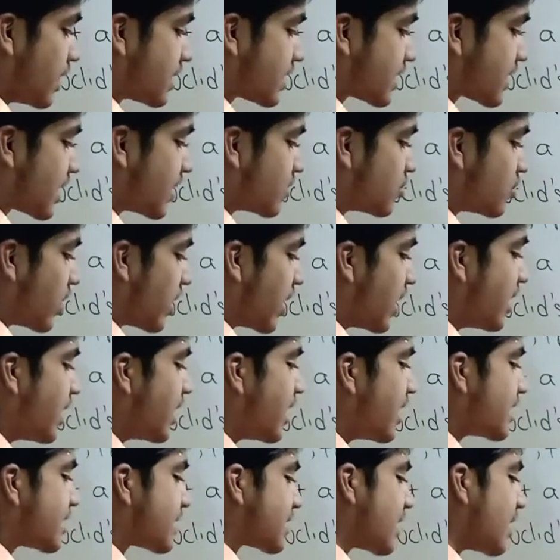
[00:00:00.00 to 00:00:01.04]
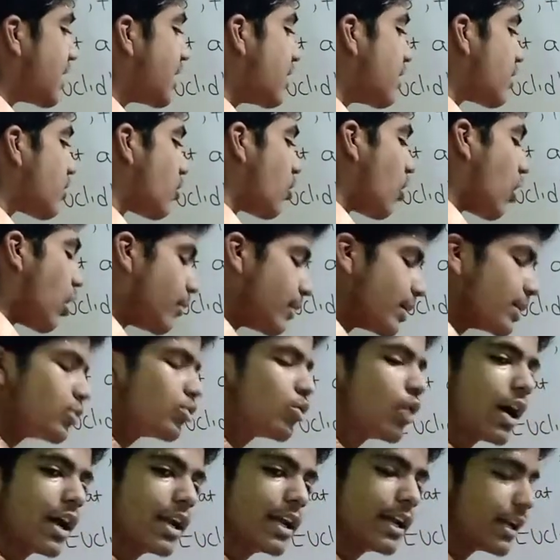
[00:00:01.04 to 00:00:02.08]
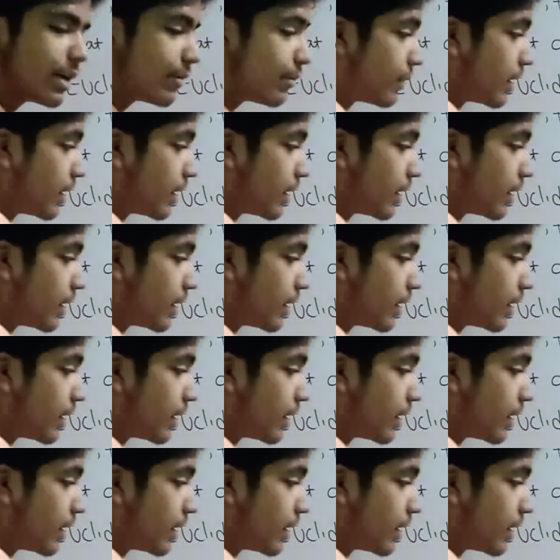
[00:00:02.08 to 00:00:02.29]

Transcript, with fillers: इसका जो है ये इसका कॉमन तो आ रहा है